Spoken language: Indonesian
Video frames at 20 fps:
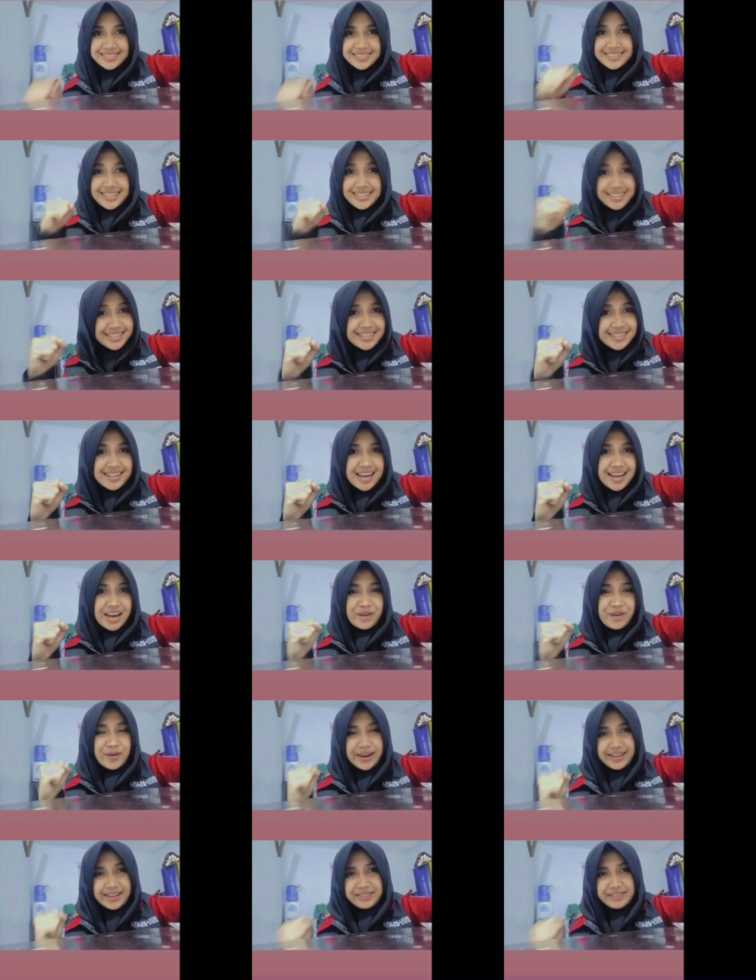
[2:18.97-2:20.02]
Yakinlah
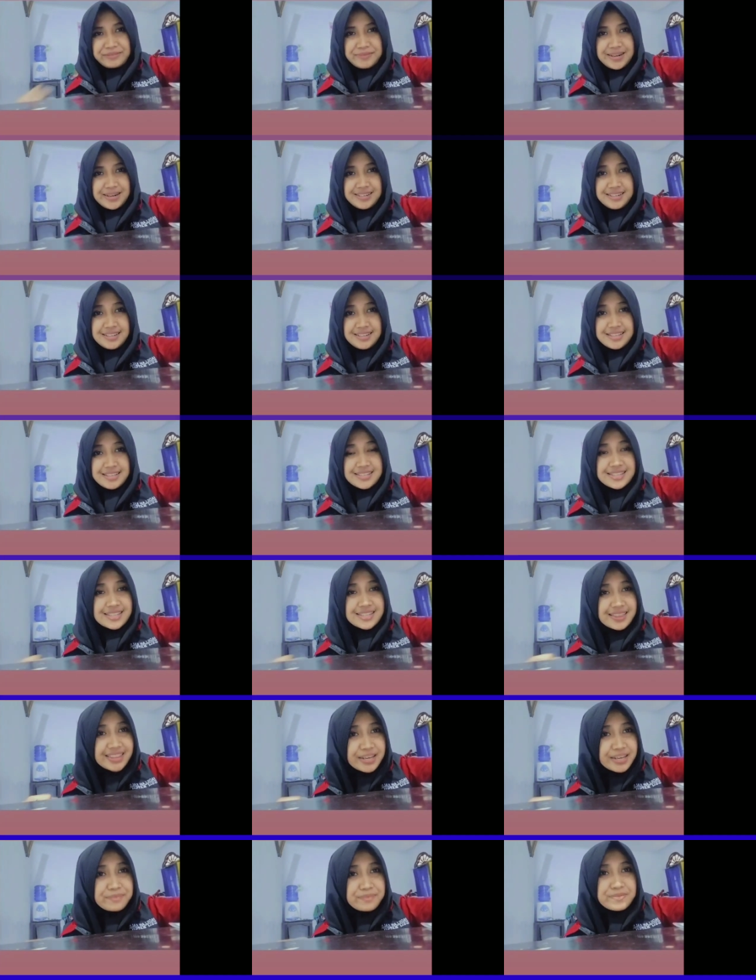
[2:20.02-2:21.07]
wahai teman,
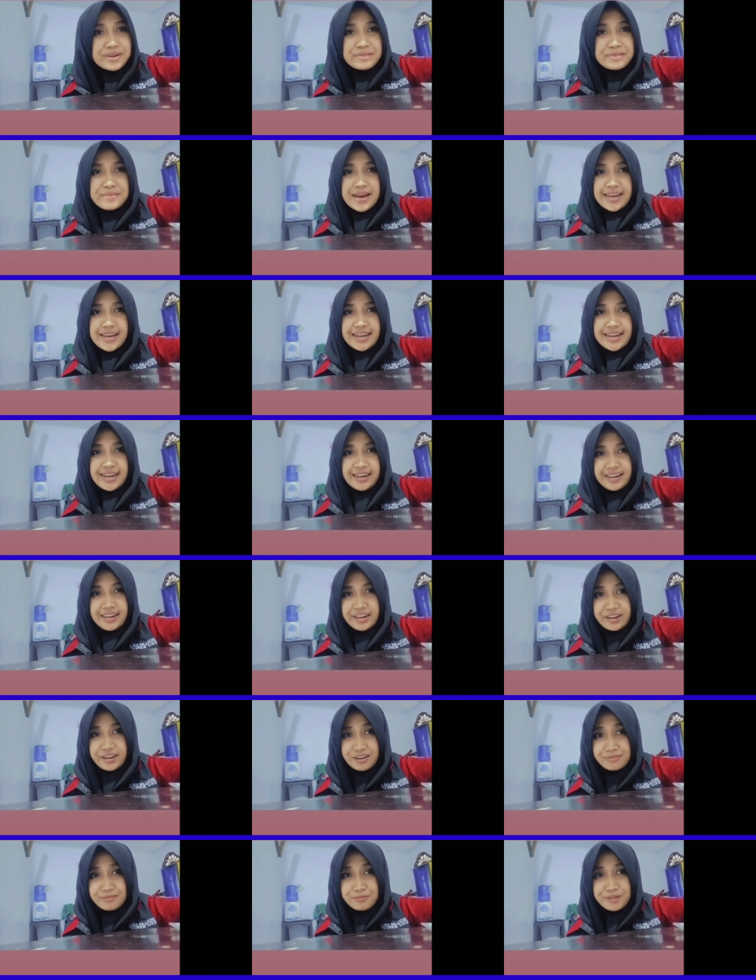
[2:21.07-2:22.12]
setiap kebaikan yang
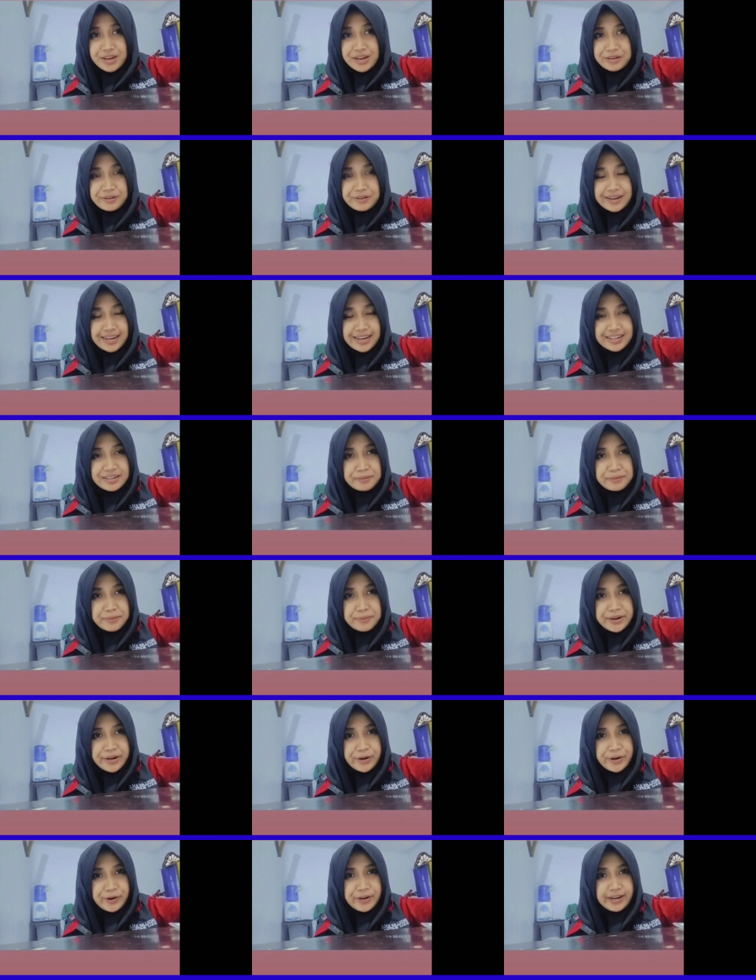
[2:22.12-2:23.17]
kamu lakukan
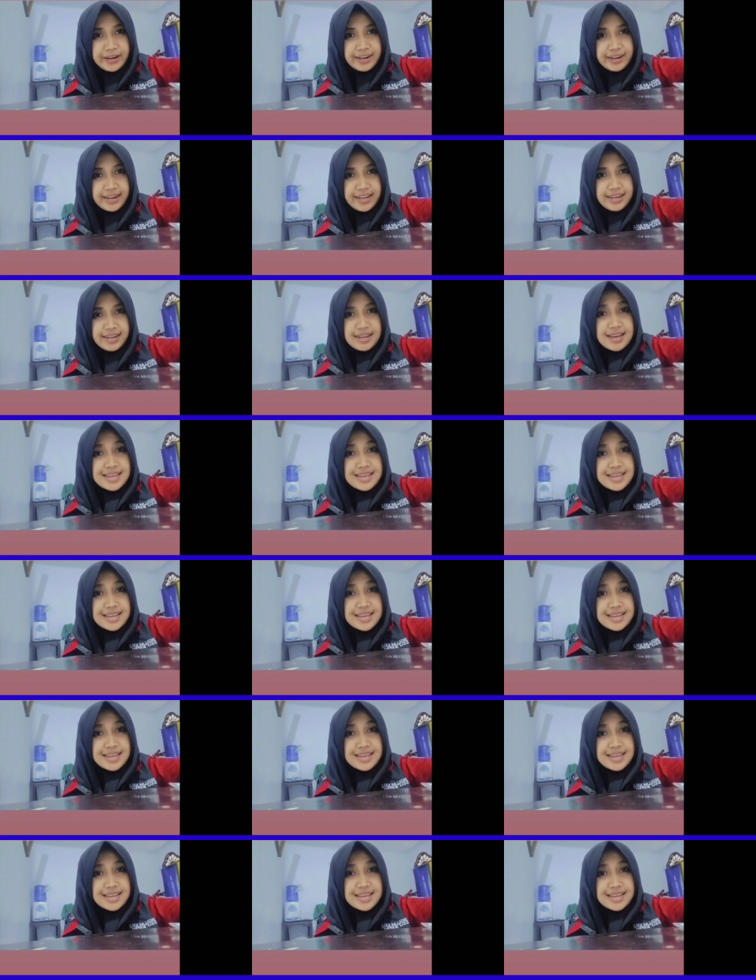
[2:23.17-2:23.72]
kepada orang lain,